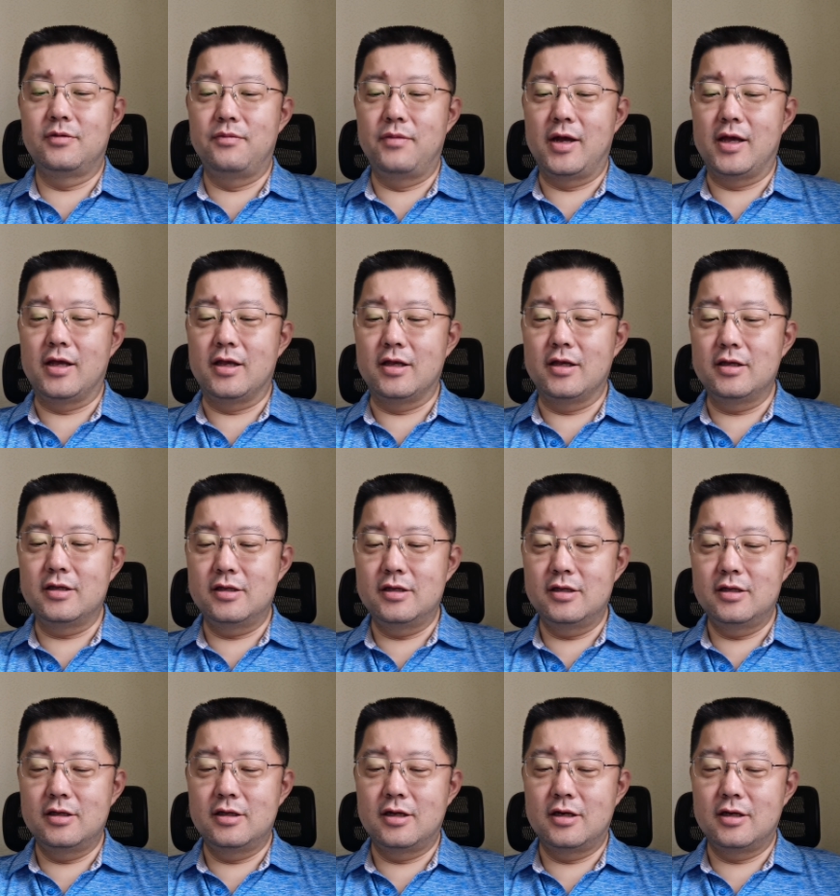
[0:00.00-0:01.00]
就是每一
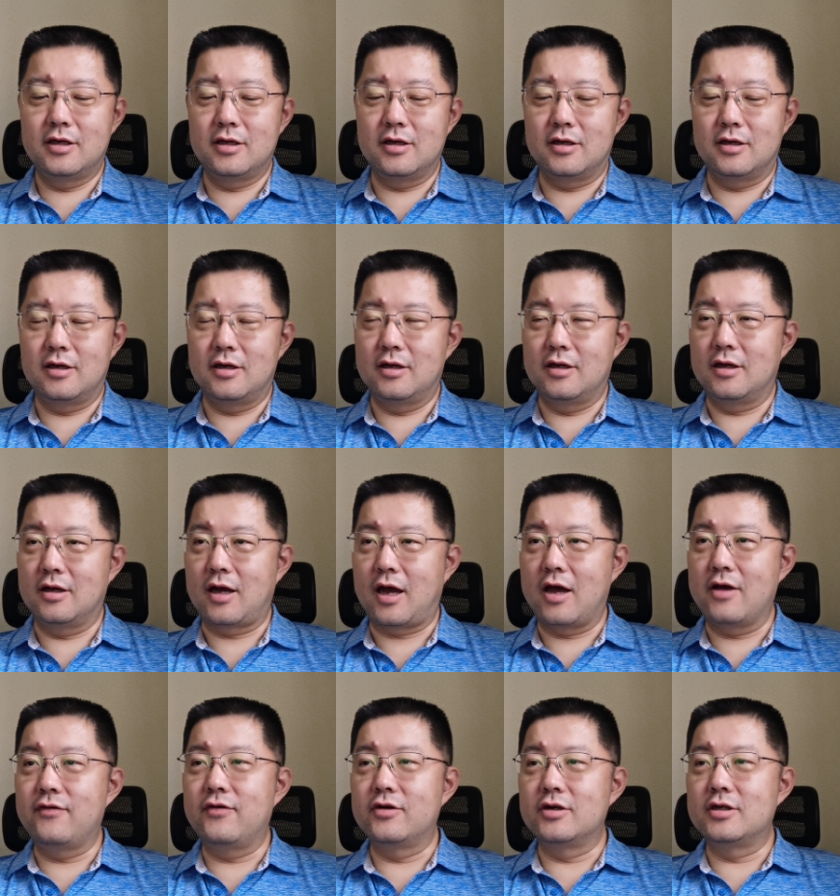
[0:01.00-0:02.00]
次的这个
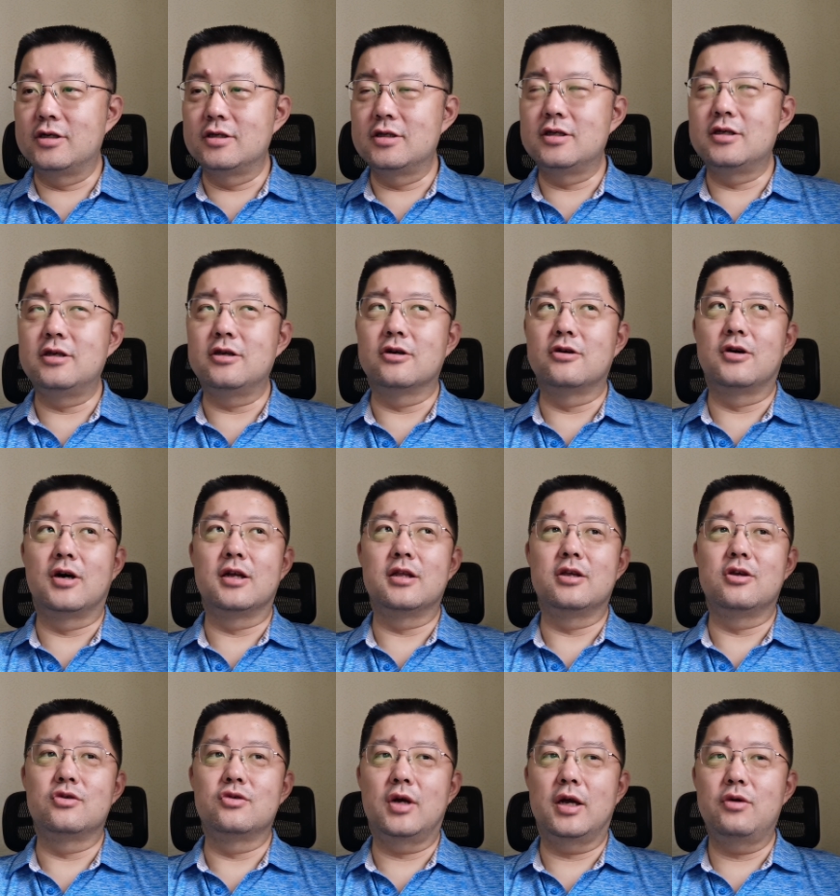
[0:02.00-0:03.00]
iPhone 升级以后
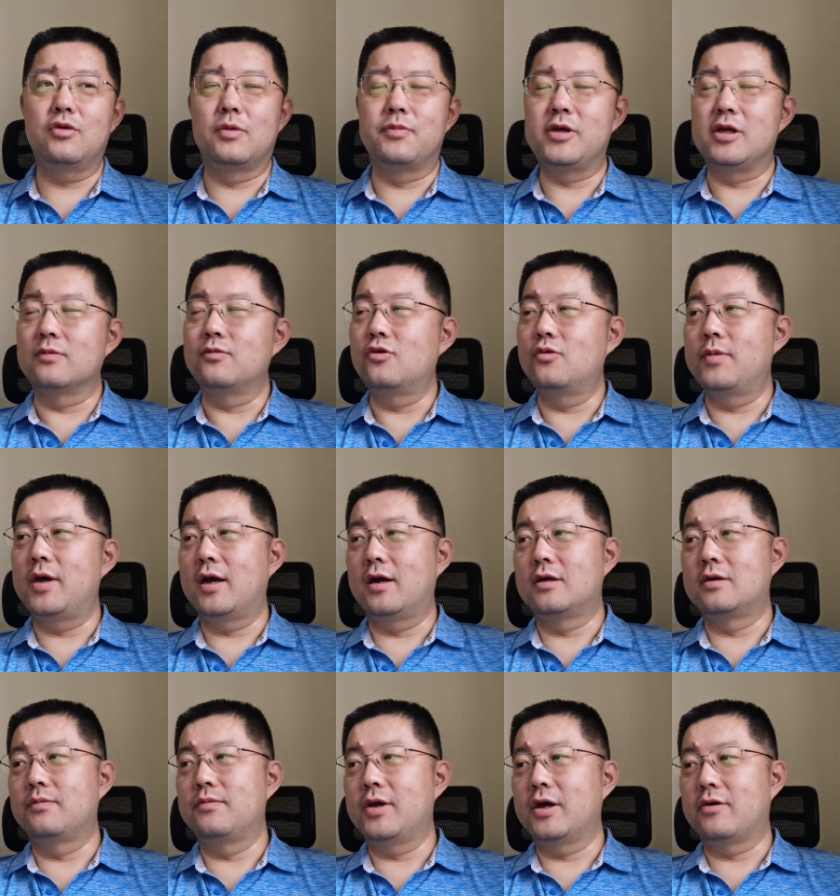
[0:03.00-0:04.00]
啊，你说哎我屏幕
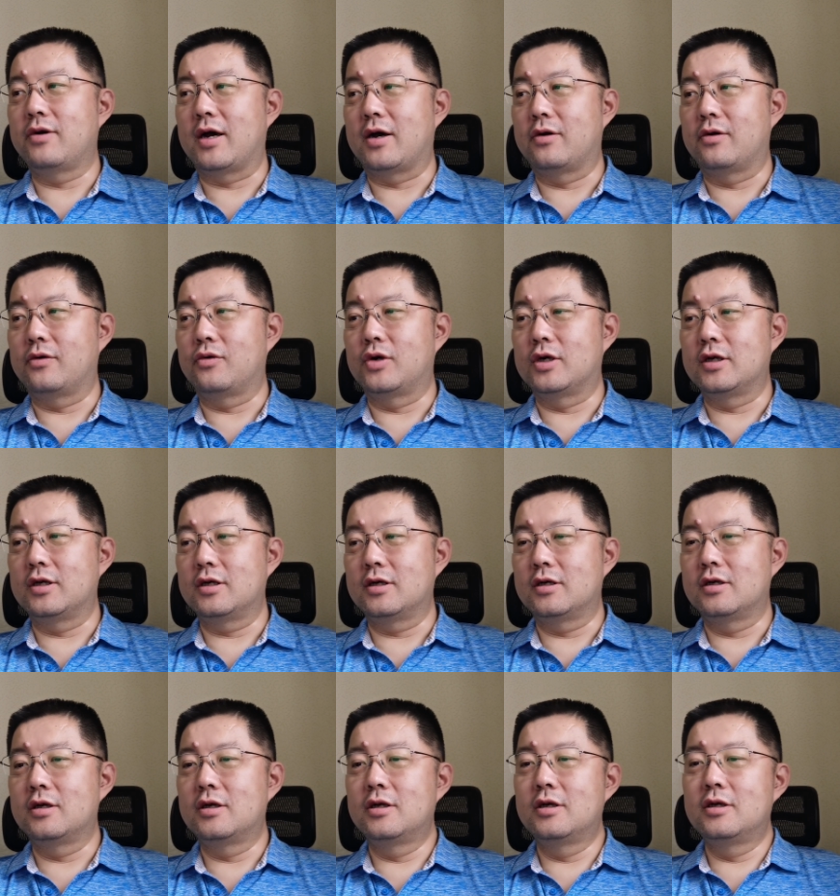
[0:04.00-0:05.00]
变了什么变化，我这
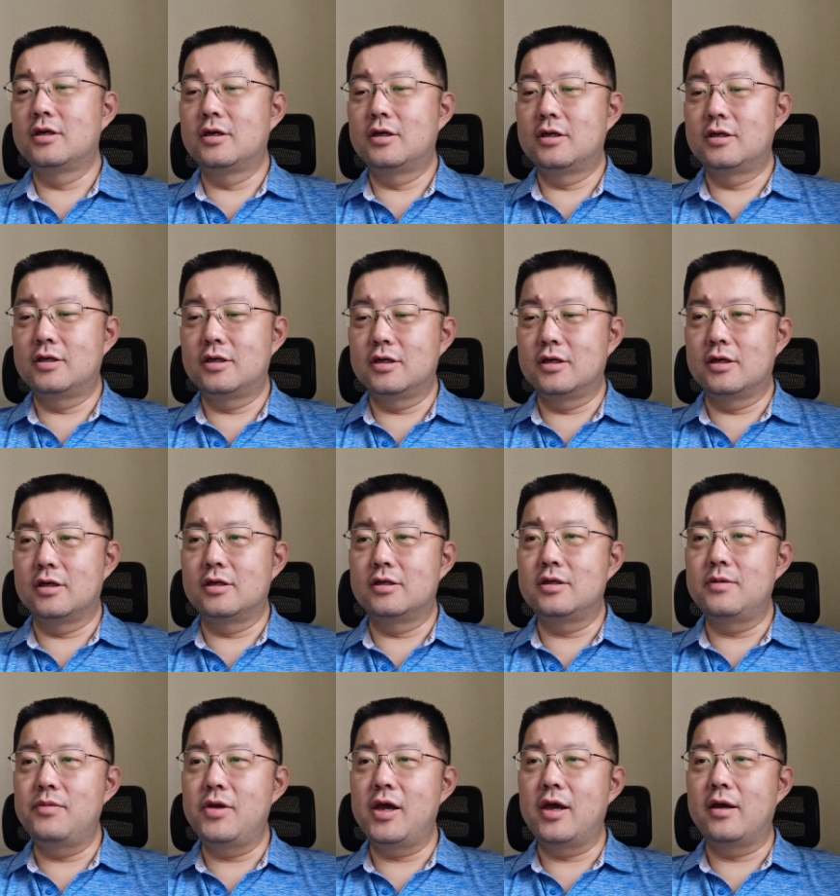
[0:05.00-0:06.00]
个这个
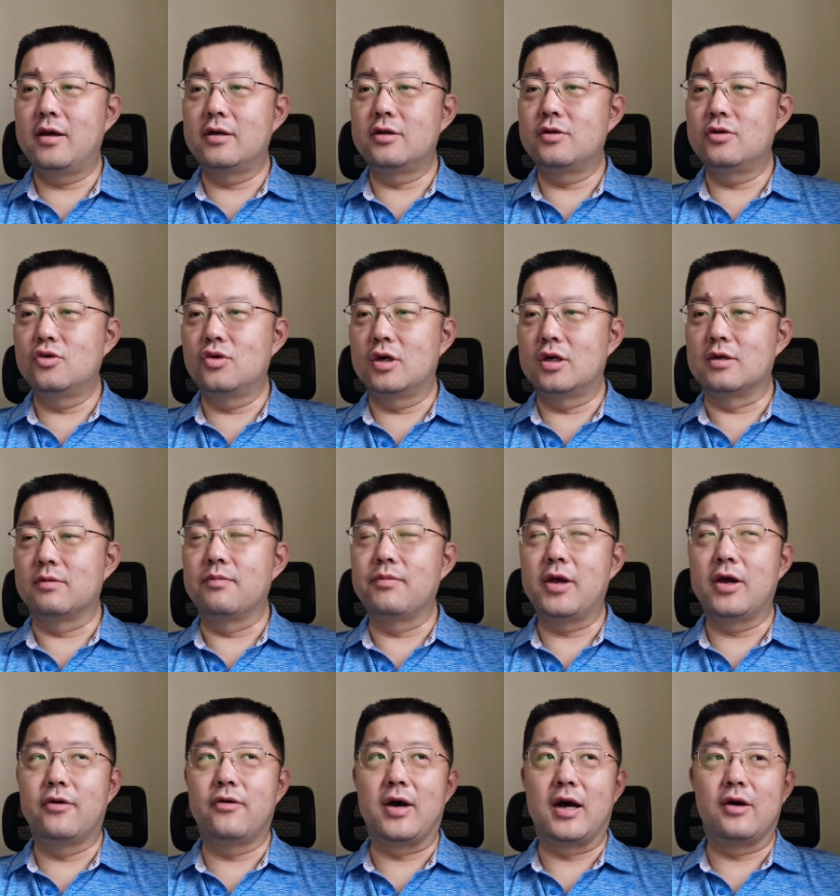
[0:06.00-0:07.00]
芯片做了什么
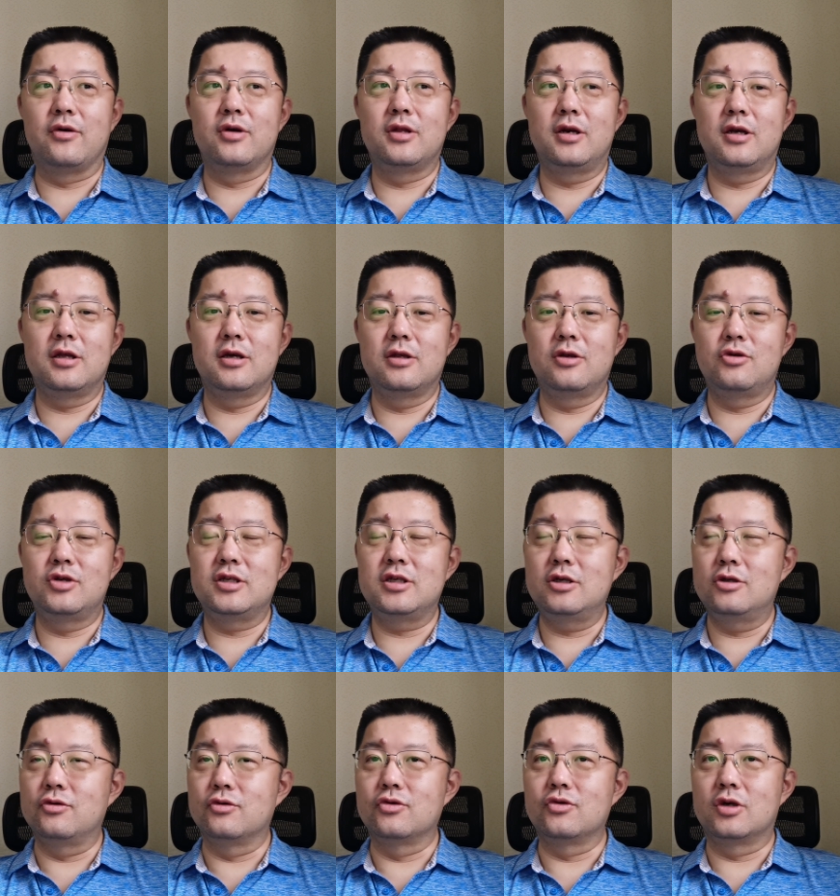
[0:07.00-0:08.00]
变化，我这里头的
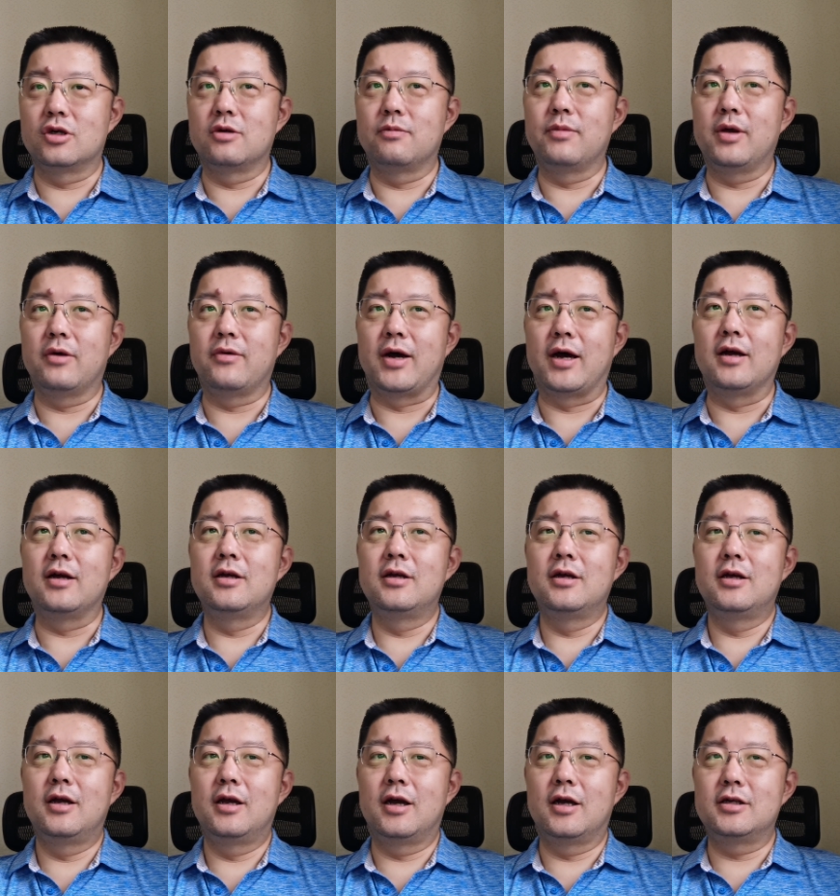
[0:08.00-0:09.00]
系统做了什么变化
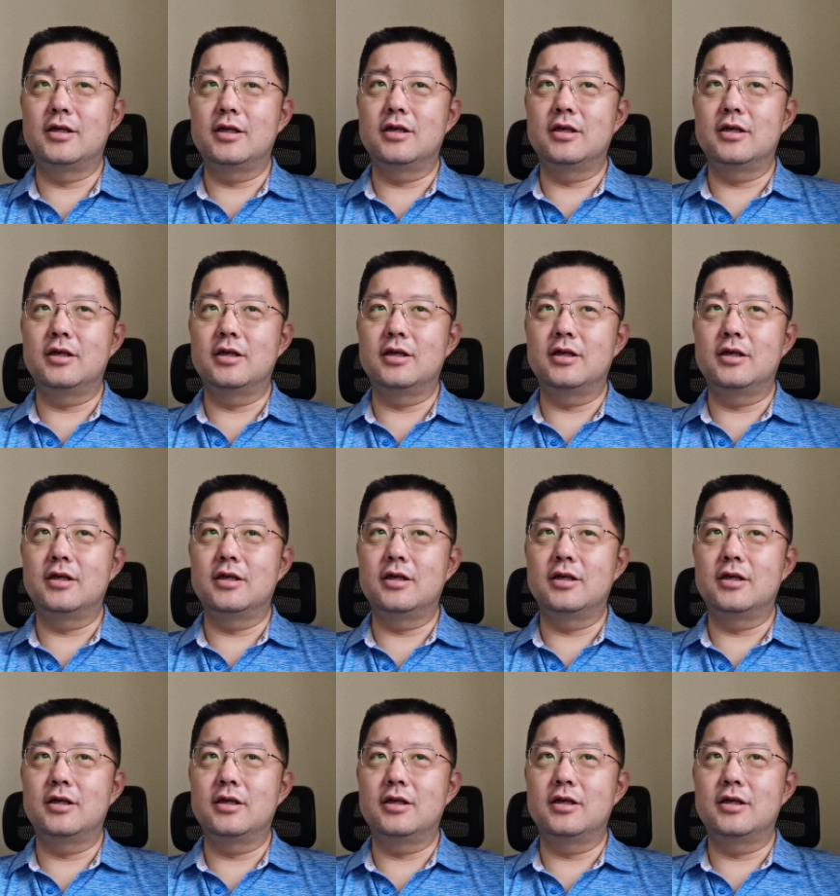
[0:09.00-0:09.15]
啊？